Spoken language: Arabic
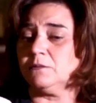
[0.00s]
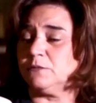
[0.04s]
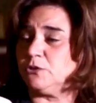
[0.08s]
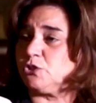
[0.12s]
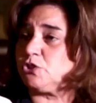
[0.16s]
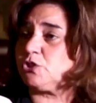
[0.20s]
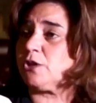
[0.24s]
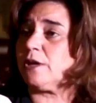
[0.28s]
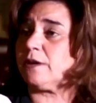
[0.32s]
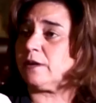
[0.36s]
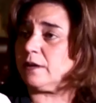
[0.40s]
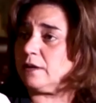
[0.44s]

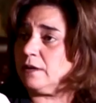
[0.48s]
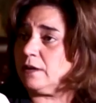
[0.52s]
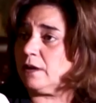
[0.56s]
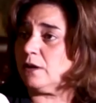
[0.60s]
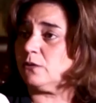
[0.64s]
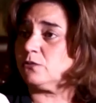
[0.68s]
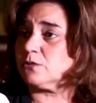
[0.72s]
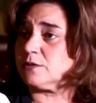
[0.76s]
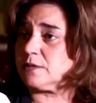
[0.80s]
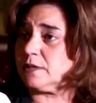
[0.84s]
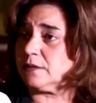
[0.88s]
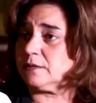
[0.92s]
بالشرق
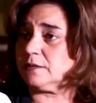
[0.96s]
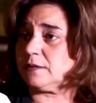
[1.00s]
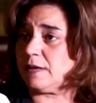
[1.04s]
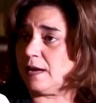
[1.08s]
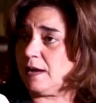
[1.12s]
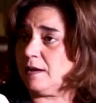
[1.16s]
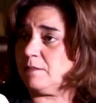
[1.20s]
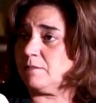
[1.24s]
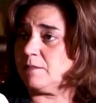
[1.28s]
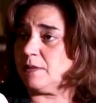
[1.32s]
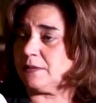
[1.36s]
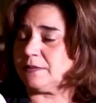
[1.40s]
الاوسط
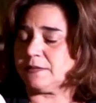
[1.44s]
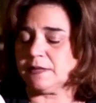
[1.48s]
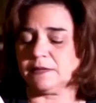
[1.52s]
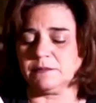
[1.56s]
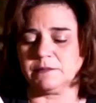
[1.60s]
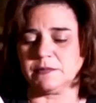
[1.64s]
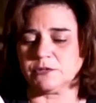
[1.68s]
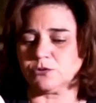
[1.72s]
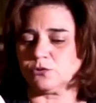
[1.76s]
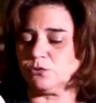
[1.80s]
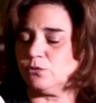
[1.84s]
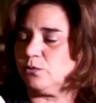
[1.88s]

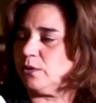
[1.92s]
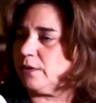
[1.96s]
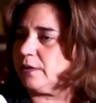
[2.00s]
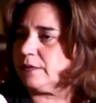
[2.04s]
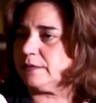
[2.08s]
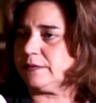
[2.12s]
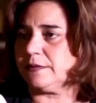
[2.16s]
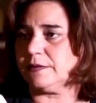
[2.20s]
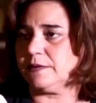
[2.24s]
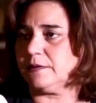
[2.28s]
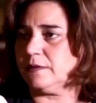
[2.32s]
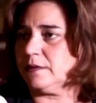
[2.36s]
عامه بس هو
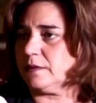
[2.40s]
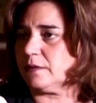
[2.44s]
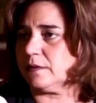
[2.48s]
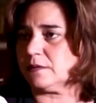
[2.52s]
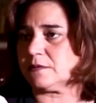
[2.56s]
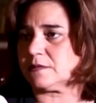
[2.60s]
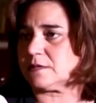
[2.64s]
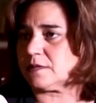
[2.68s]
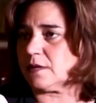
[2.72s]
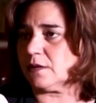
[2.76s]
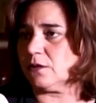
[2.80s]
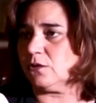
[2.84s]

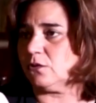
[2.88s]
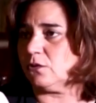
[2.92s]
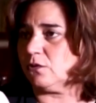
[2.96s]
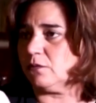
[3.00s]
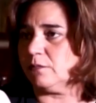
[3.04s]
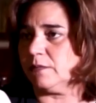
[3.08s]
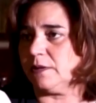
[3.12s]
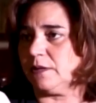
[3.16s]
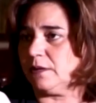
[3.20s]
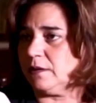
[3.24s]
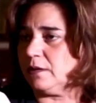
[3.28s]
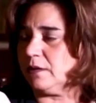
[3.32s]
كثير صار
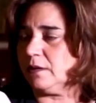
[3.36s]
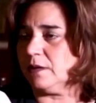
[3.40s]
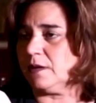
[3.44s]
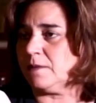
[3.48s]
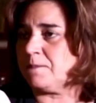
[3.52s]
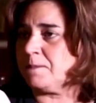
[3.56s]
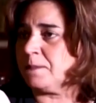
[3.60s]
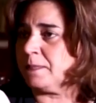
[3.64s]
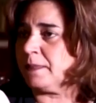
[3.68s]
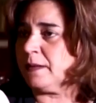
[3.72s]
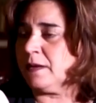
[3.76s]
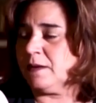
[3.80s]
له من
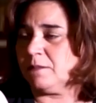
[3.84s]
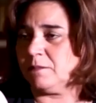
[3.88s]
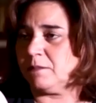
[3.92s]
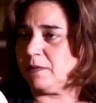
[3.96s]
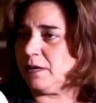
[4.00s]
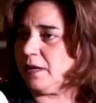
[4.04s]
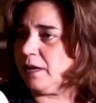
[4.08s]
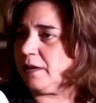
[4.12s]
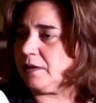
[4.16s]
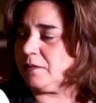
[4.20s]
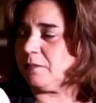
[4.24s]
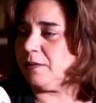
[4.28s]
من
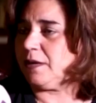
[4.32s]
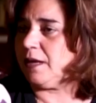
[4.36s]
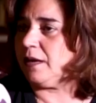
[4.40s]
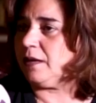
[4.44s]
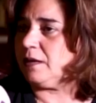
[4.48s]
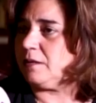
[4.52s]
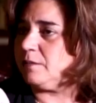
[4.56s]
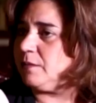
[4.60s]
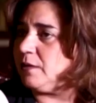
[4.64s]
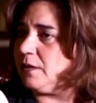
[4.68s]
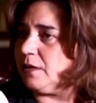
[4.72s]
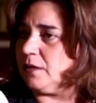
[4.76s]
الحرب
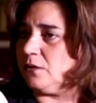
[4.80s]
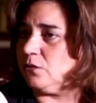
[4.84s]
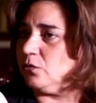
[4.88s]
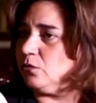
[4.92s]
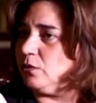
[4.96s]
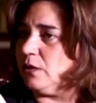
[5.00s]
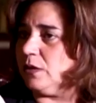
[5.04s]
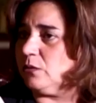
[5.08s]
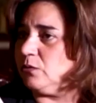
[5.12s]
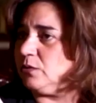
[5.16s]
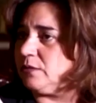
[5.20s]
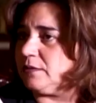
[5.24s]
العالميه
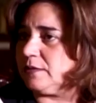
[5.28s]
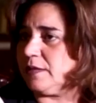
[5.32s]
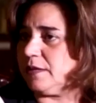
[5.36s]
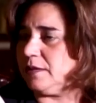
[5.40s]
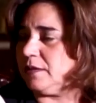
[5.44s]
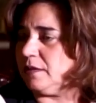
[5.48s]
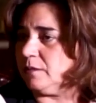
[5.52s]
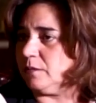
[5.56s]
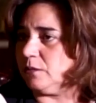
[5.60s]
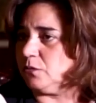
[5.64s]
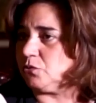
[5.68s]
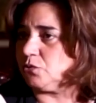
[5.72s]
الاولى
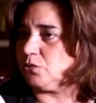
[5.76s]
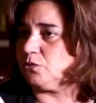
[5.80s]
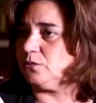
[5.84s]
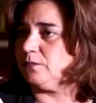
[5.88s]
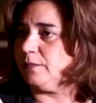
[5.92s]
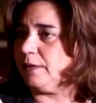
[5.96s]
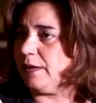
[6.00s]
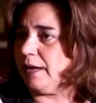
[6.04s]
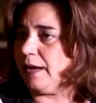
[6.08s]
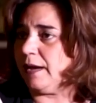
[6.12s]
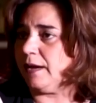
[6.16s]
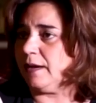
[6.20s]
والثانيه
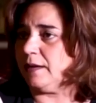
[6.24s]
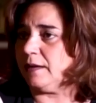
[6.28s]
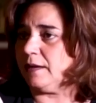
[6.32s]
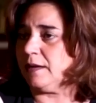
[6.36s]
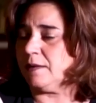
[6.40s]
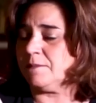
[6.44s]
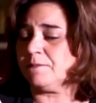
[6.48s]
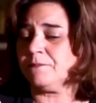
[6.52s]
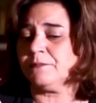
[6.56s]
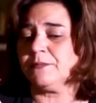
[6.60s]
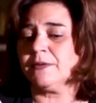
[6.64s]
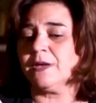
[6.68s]
موجود
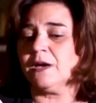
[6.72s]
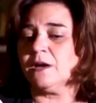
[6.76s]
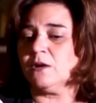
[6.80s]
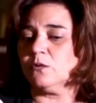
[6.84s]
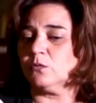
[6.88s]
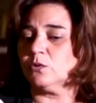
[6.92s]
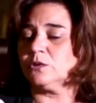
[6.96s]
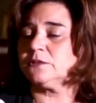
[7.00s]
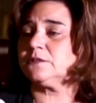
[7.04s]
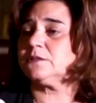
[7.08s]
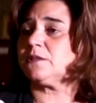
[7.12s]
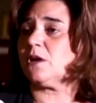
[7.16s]
بالعالم
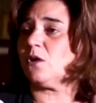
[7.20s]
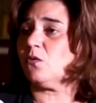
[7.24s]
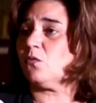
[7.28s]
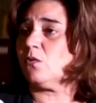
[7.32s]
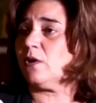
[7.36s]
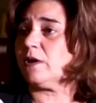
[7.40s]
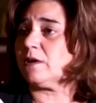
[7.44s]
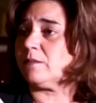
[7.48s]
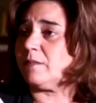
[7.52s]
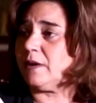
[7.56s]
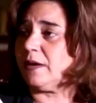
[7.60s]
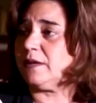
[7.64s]

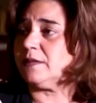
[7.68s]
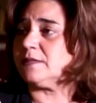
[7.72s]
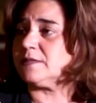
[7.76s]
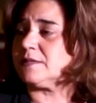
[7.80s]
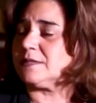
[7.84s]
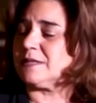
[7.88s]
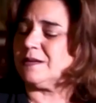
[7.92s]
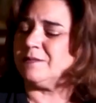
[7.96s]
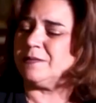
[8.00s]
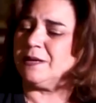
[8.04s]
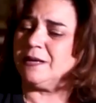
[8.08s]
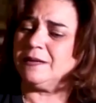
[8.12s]
وتطور مع
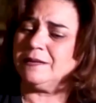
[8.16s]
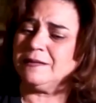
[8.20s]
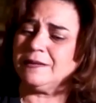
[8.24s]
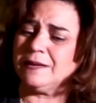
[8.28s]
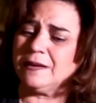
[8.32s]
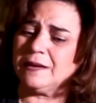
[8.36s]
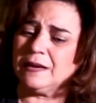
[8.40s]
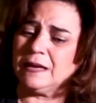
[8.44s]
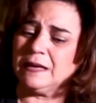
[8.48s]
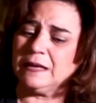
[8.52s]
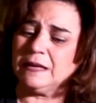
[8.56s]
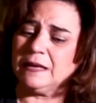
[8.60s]

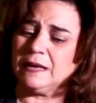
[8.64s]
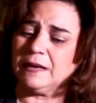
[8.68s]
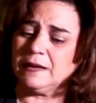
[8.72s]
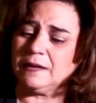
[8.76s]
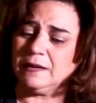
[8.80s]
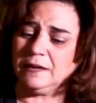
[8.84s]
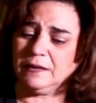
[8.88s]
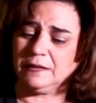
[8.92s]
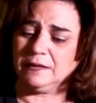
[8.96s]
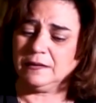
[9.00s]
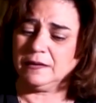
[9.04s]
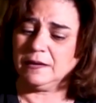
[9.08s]
الزمن هلا
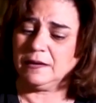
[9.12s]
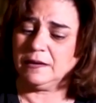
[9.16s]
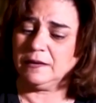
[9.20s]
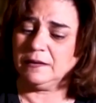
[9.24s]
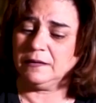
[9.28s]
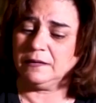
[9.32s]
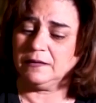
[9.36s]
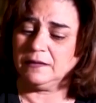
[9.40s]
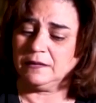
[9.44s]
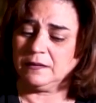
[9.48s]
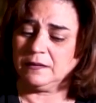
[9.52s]
احنا